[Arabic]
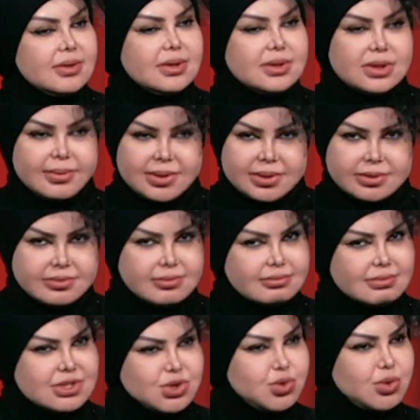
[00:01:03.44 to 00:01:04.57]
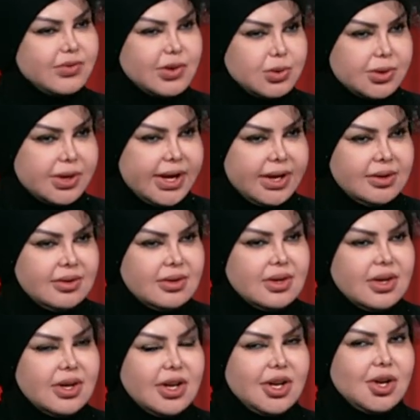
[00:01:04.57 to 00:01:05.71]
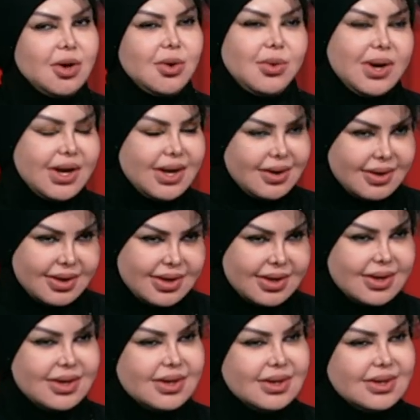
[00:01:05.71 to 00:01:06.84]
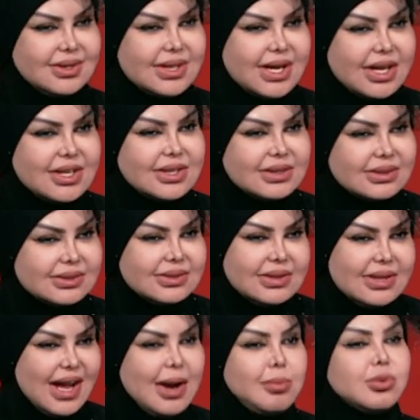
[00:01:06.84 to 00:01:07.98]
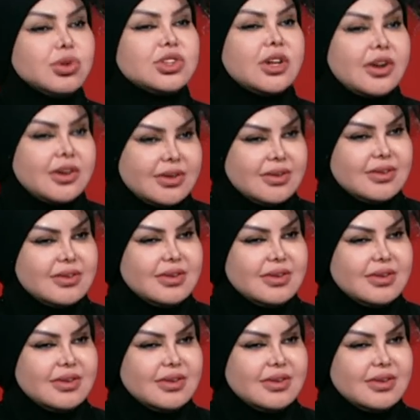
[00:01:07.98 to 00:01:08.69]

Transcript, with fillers: آه، طبعا مذكور في القرآن ان هو آه، يعني لحم طري